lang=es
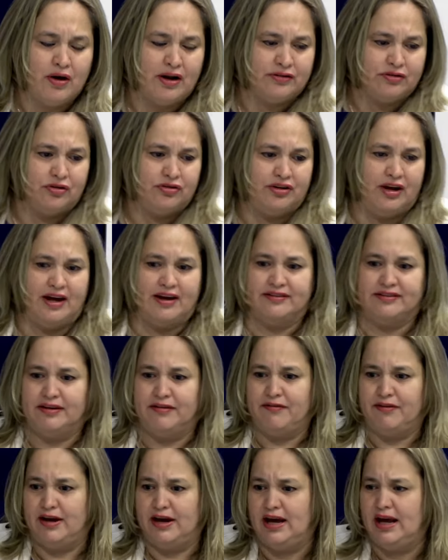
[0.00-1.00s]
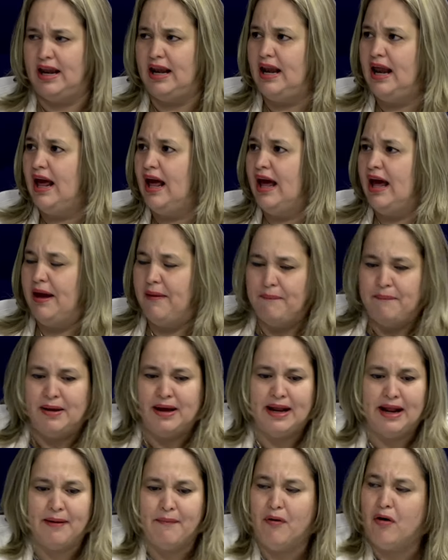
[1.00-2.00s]
la sociedad civil,
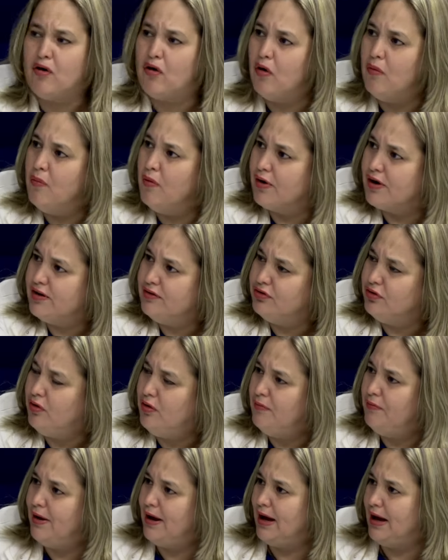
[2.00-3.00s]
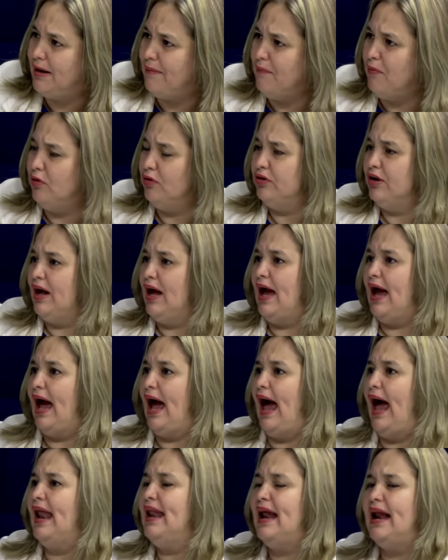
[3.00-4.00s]
miremos cómo resolvemos,
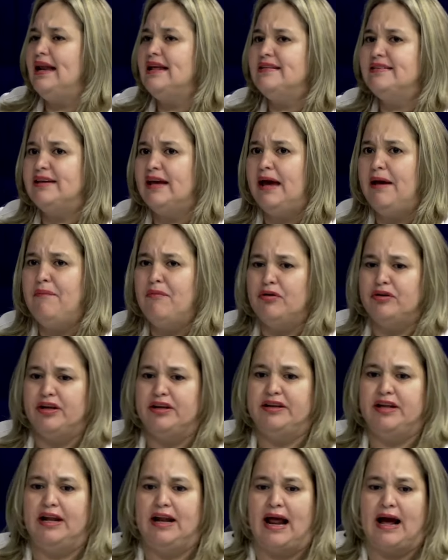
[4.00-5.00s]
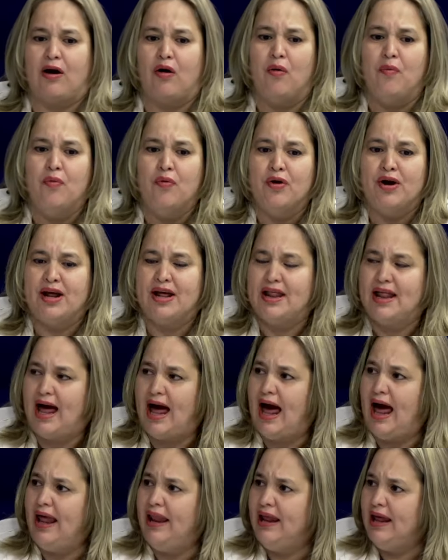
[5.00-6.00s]
analicemos desde la
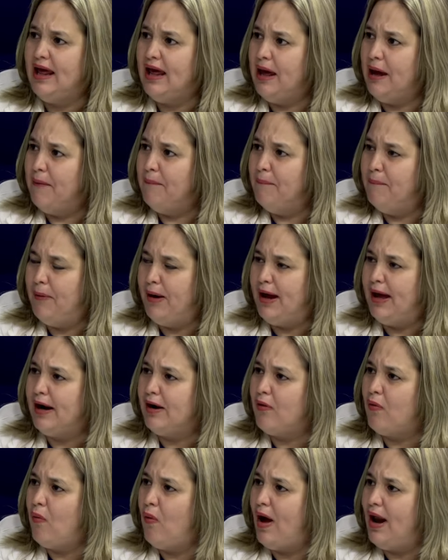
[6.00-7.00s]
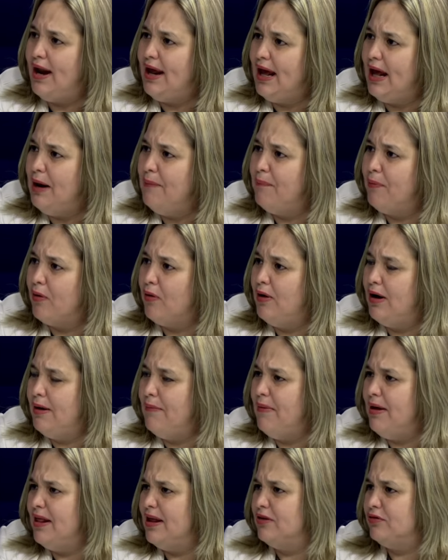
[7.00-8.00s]
comunidad ver cuál es el
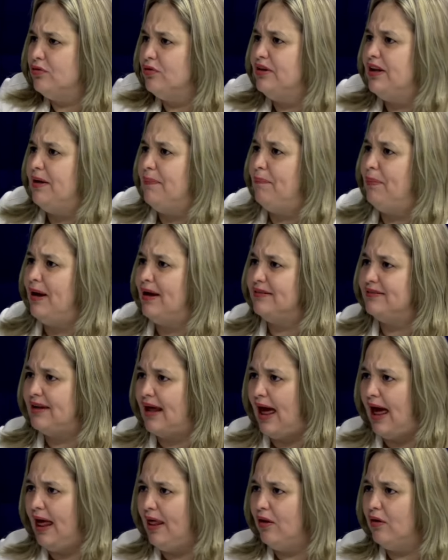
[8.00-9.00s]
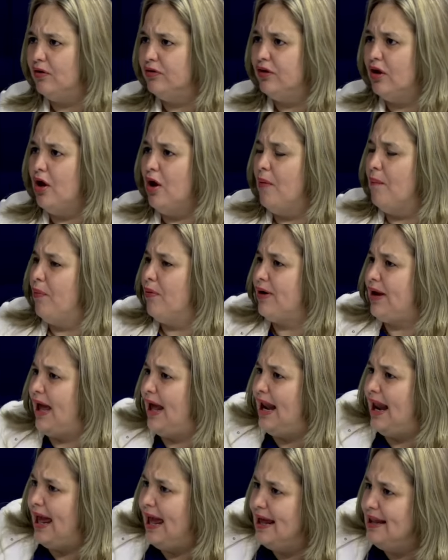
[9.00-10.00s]
problema de sus desplazados, por qué
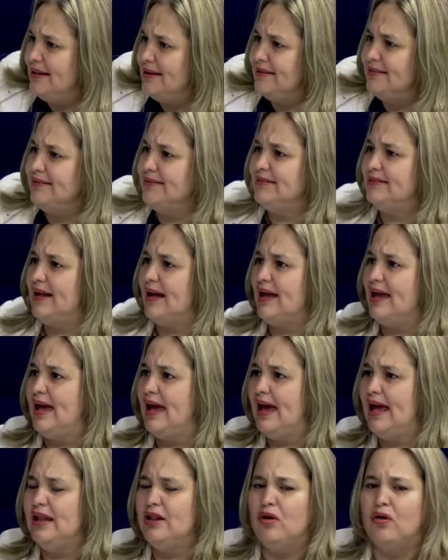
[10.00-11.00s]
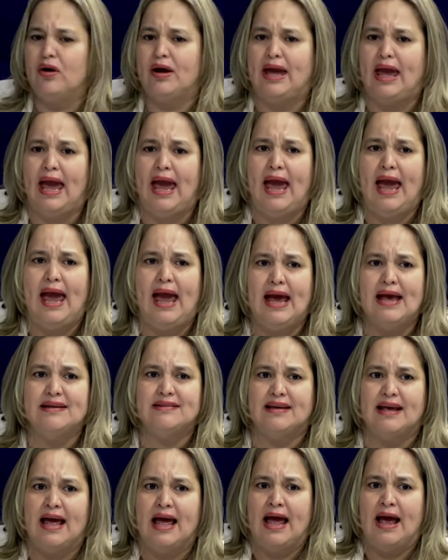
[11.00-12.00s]
la gente se está yendo, qué
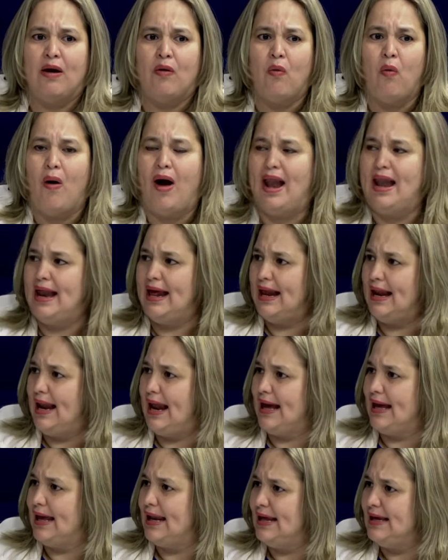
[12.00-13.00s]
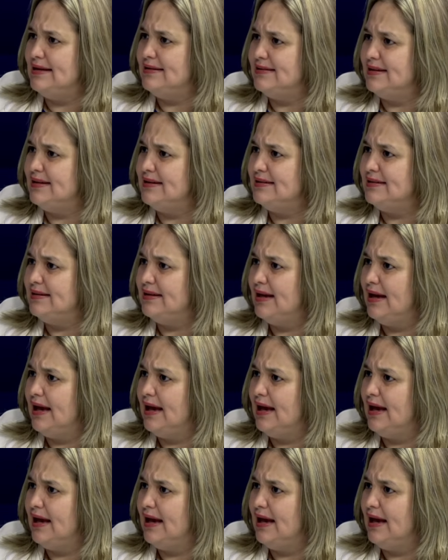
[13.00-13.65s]
es, cuál es la crisis